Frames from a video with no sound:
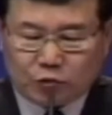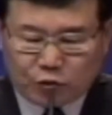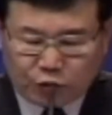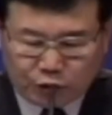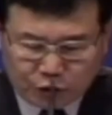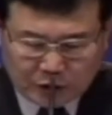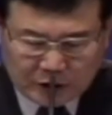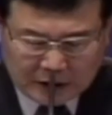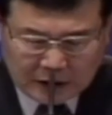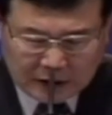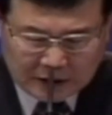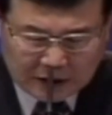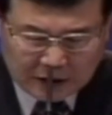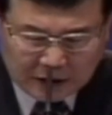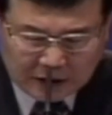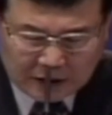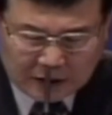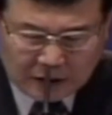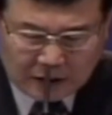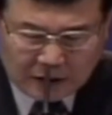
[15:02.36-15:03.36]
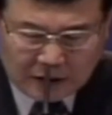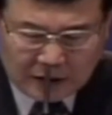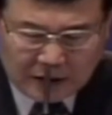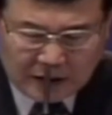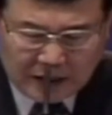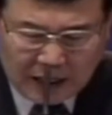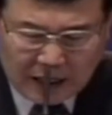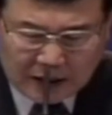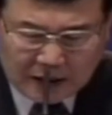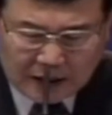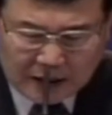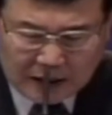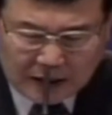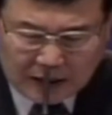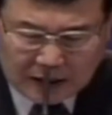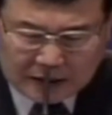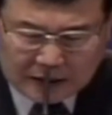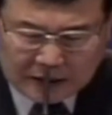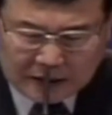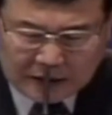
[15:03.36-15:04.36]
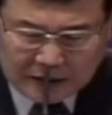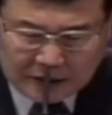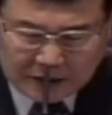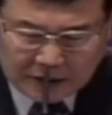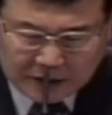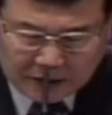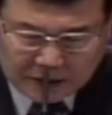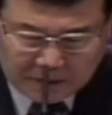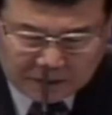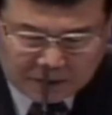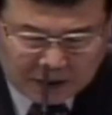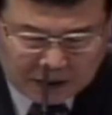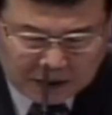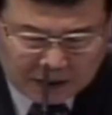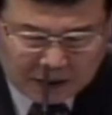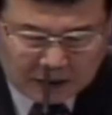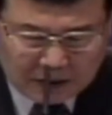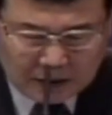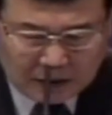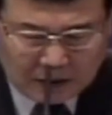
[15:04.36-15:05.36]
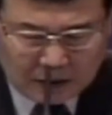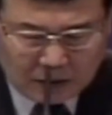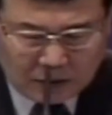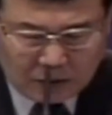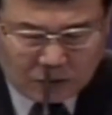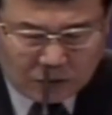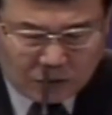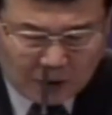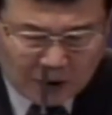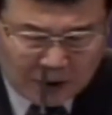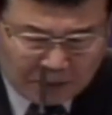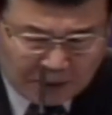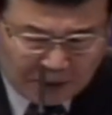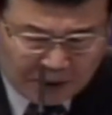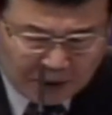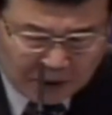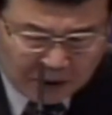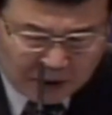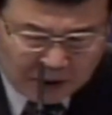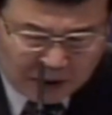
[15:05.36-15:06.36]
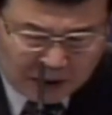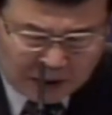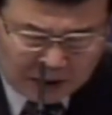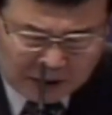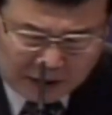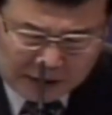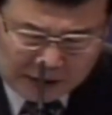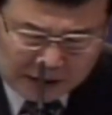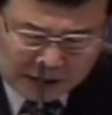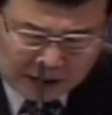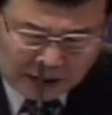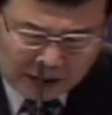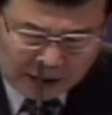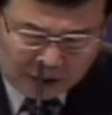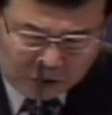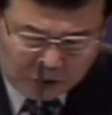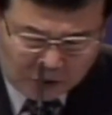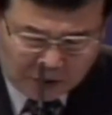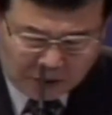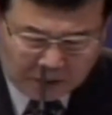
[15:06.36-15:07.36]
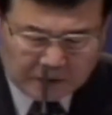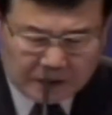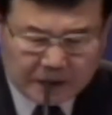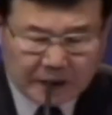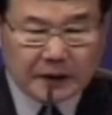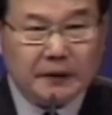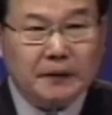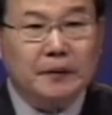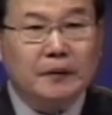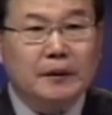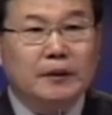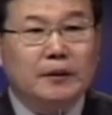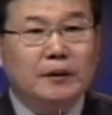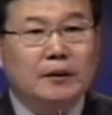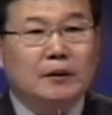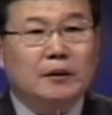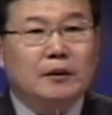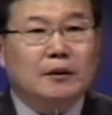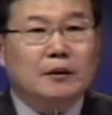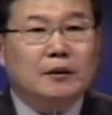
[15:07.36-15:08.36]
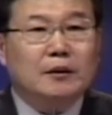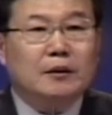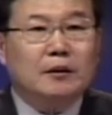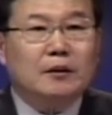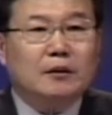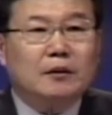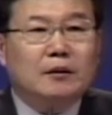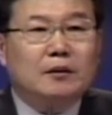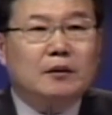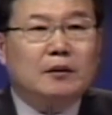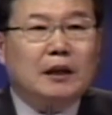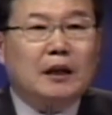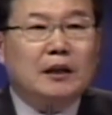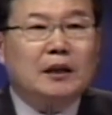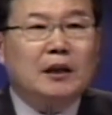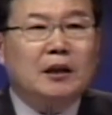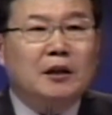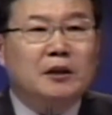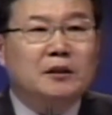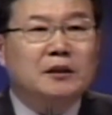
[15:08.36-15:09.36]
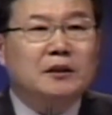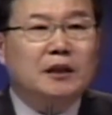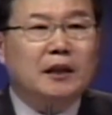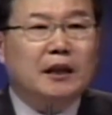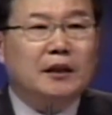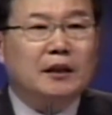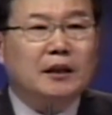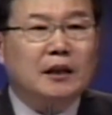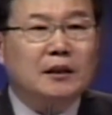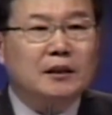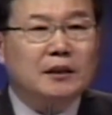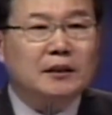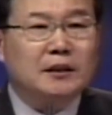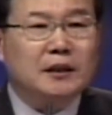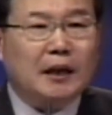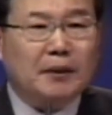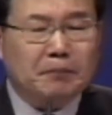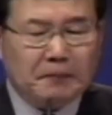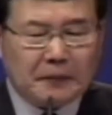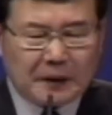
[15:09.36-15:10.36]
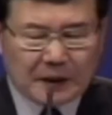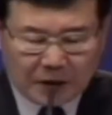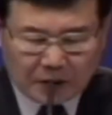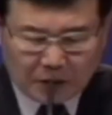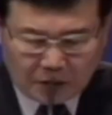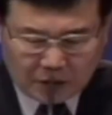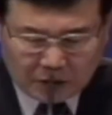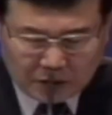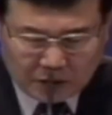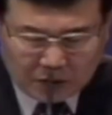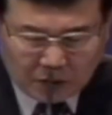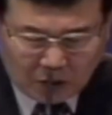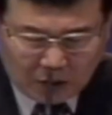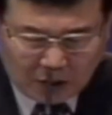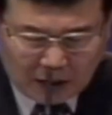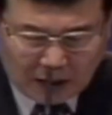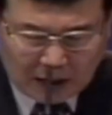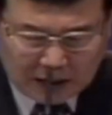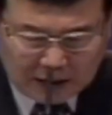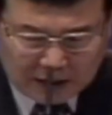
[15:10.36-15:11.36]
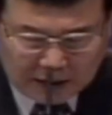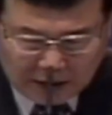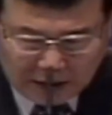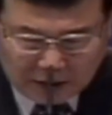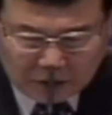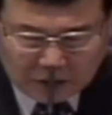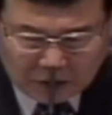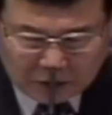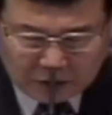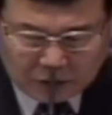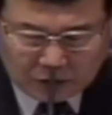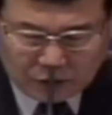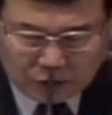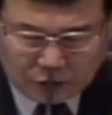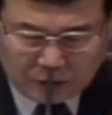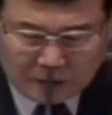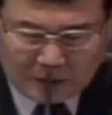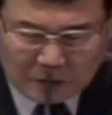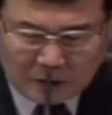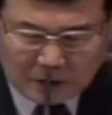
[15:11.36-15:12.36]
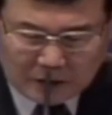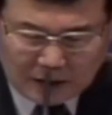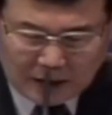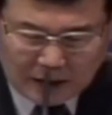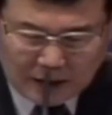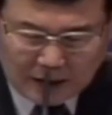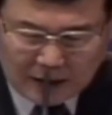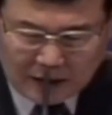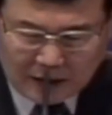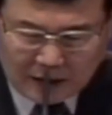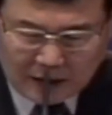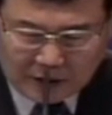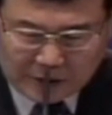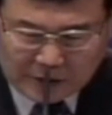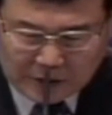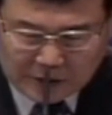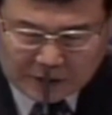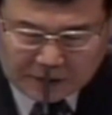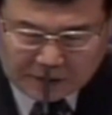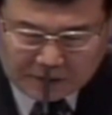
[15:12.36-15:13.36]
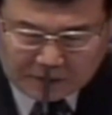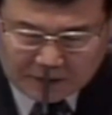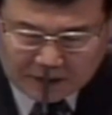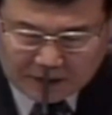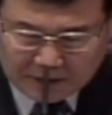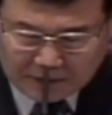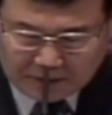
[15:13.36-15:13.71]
구체적인 이야기까지 있었습니다. 왜 100억이라 그랬는지 알 수가 없어요. 한 1년 지나니까 그게 300억 원으로 올라갔다고 후배 목사가 일러주었습니다.